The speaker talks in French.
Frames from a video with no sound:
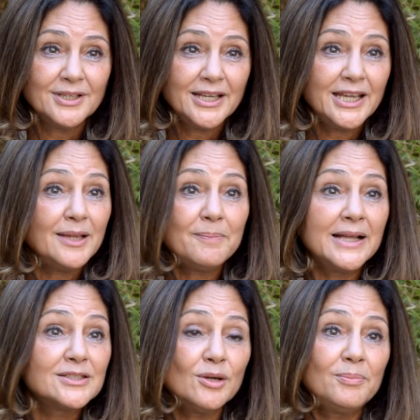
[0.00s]
Et par
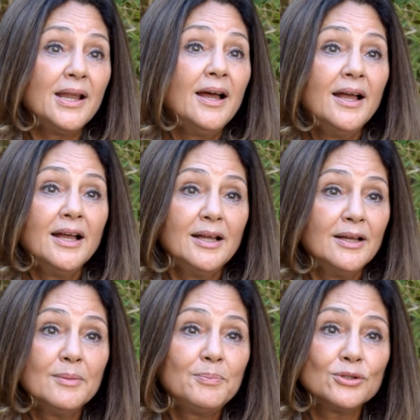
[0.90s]
exemple,
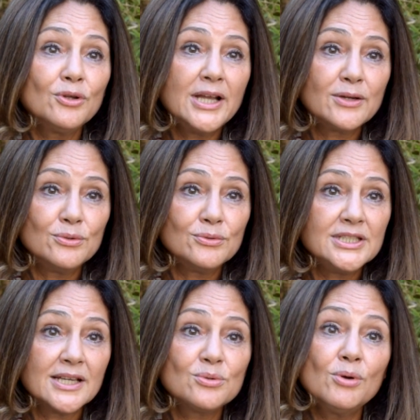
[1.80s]
euh, pendant la
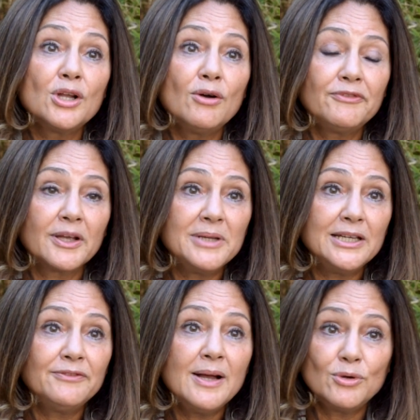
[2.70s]
colonisation, on a enfermé
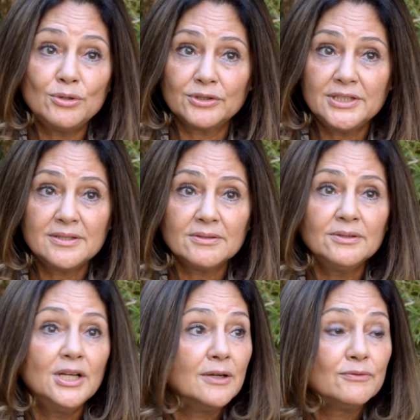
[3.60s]
les femmes en leur disant
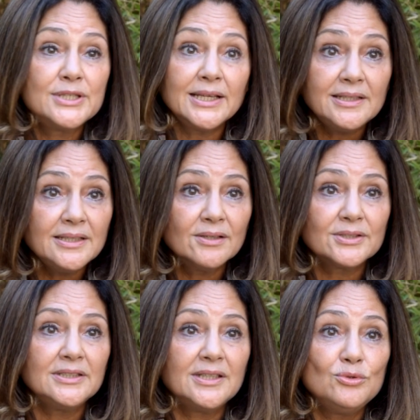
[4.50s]
Vous êtes
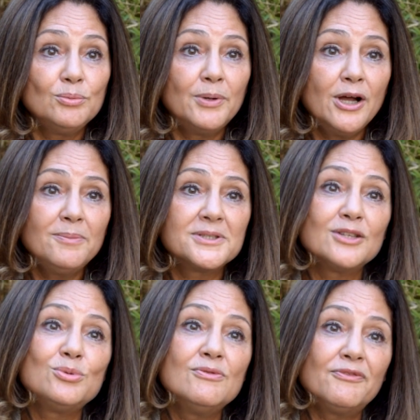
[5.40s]
l'identité du peuple,
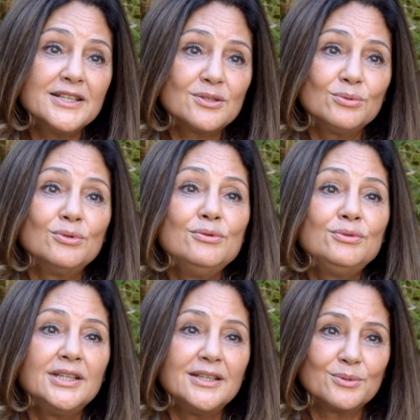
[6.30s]
c'est une façon de
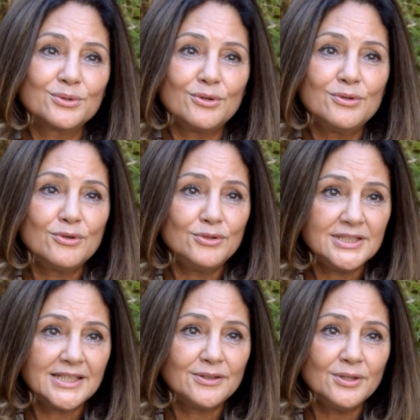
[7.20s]
lutter contre le
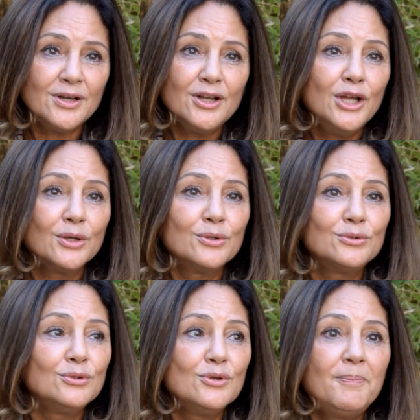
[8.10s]
colonisateur que
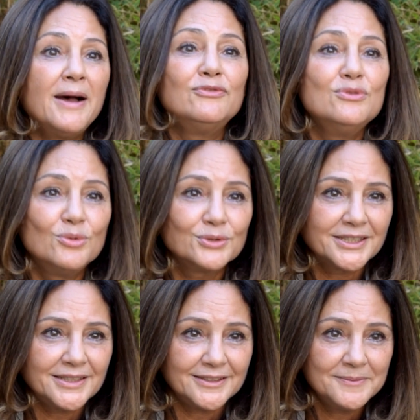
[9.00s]
de ne pas vous
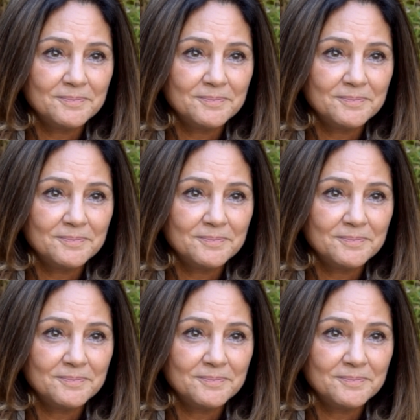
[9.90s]
montrer.